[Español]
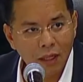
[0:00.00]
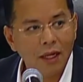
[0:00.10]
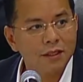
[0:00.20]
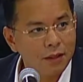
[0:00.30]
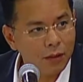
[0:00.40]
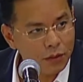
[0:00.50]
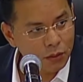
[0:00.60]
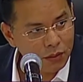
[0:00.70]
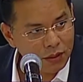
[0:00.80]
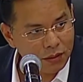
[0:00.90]
Las
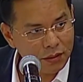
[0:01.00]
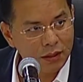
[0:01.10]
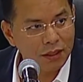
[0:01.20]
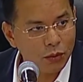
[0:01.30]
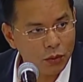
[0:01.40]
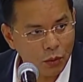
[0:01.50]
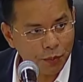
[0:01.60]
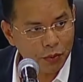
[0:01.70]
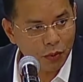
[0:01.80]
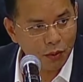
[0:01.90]
situaciones, desde nuestro
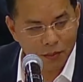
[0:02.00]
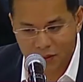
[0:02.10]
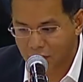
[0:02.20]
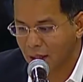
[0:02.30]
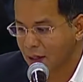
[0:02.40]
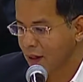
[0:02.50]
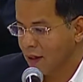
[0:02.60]
punto de vista,